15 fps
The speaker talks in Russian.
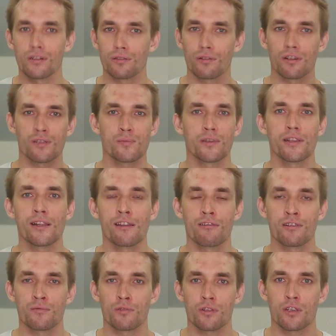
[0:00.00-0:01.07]
то рассмотрите
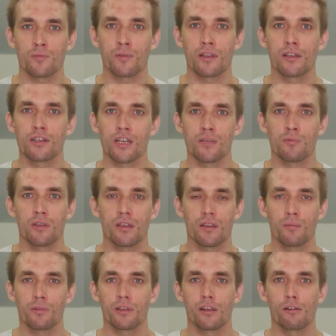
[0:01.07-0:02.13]
возможность поддержать меня
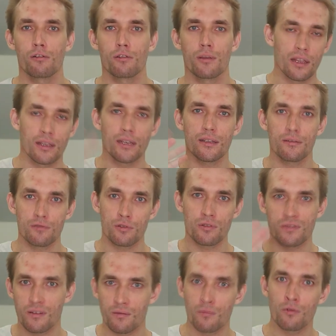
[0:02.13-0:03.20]
на Патреоне. На этом все.
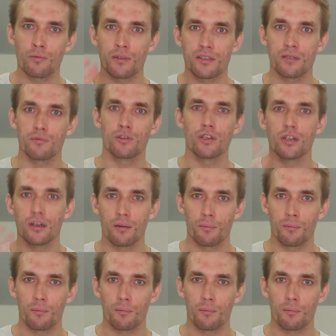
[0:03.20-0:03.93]
С вами был Максим Чех.